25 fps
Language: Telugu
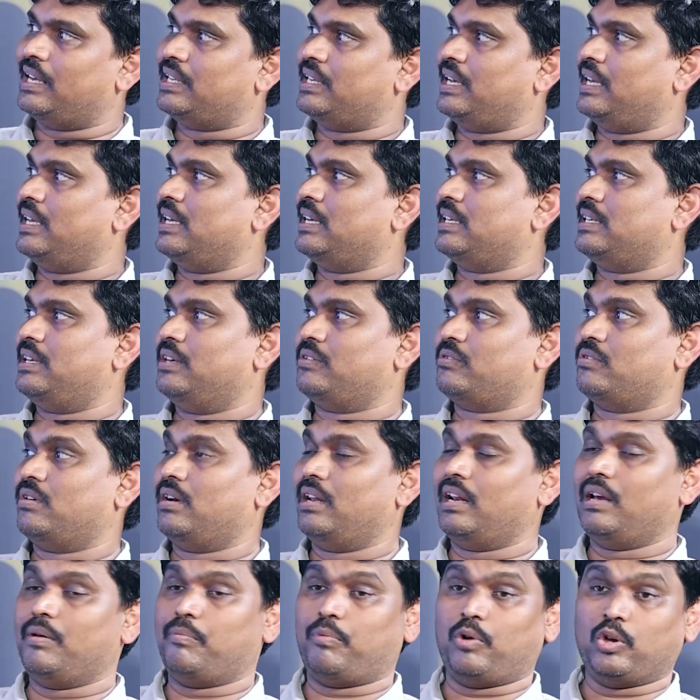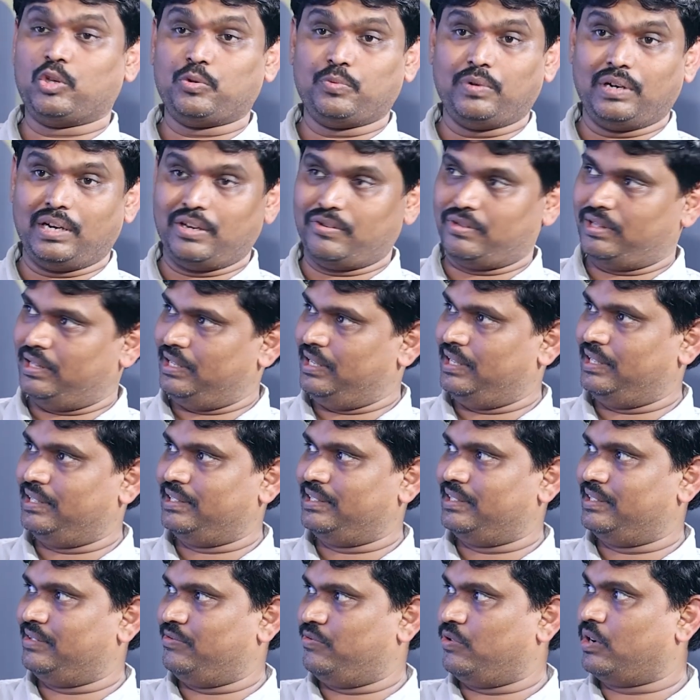అలా చేంజెస్ చేసుకోగలిగే పాసిబిలిటీ ఉంది
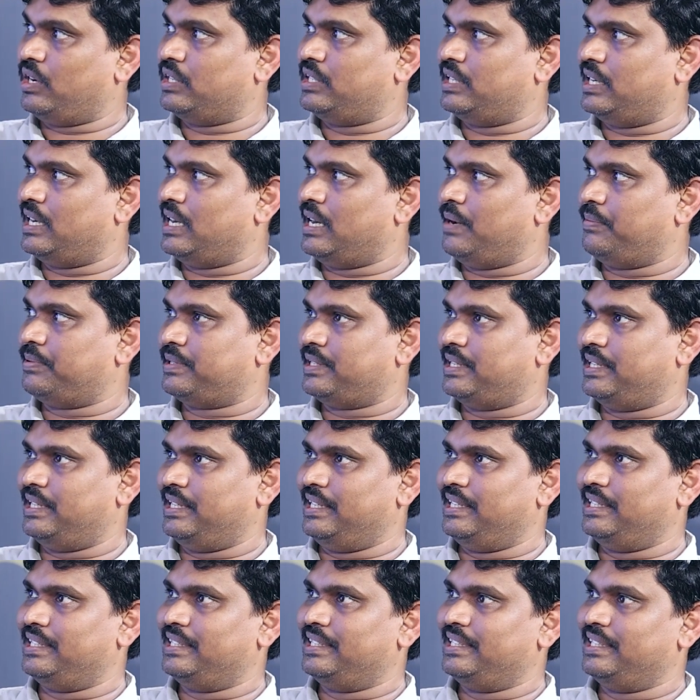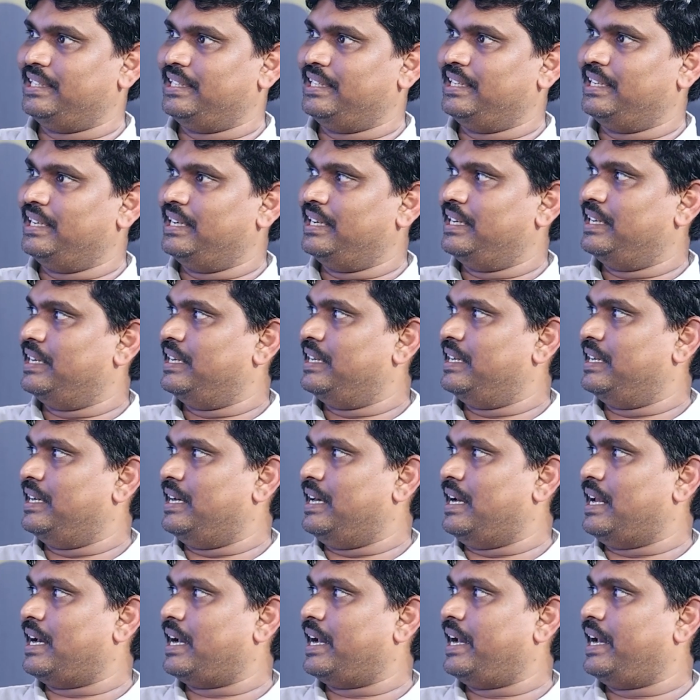ఒక చిన్న ఆప్షన్ అది
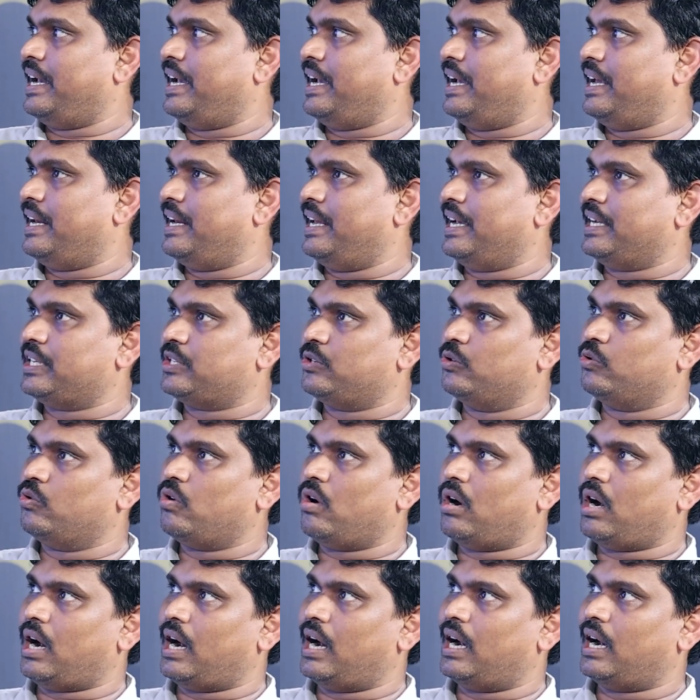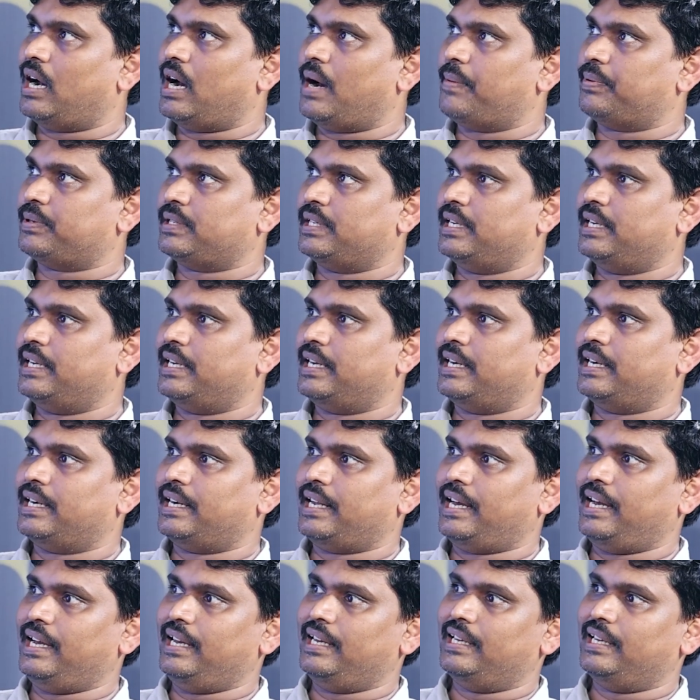అలాగే నెక్స్ట్ ఇంకొక ఆప్షన్ ఏంటంటే